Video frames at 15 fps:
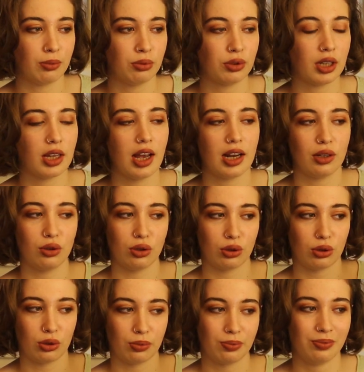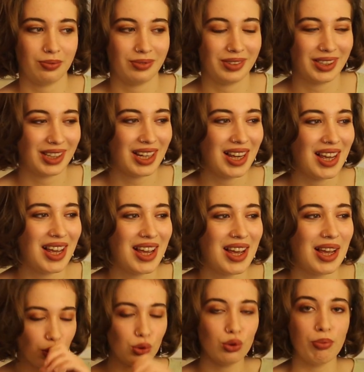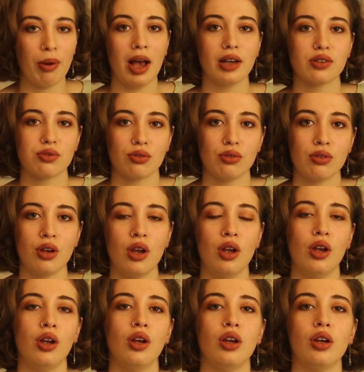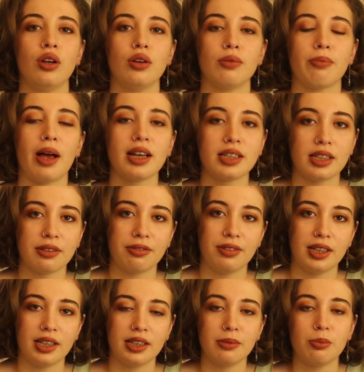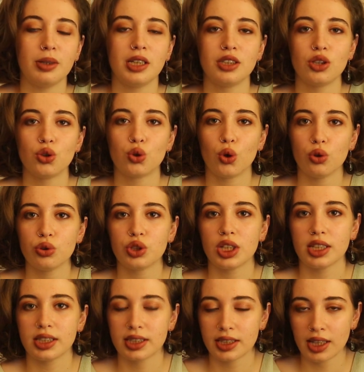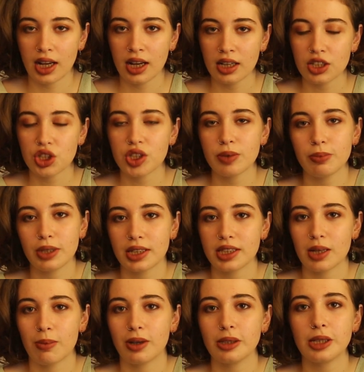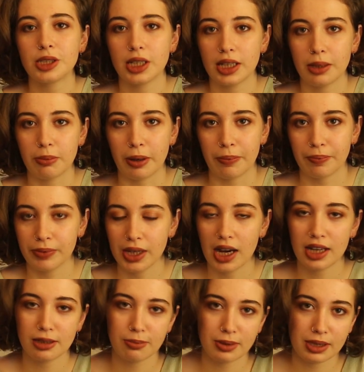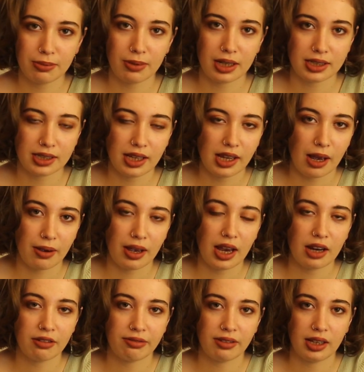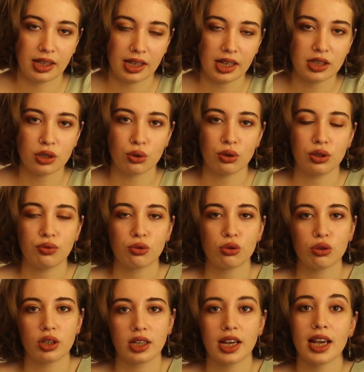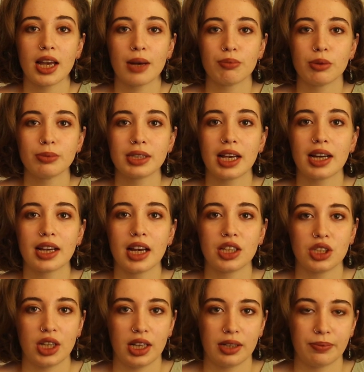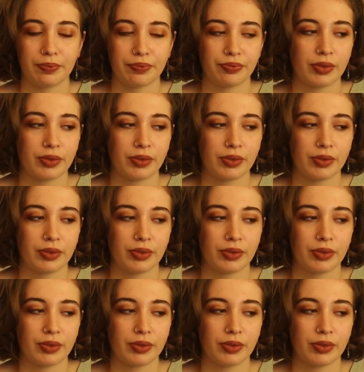Buradan ayrılıyoruz. Nous partons parti fiilinin birinci çoğul şahısta şimdiki zamanda çekimi. Yani bizim aslında her fiilde jerondifi kullanırken yapmamız gereken şey.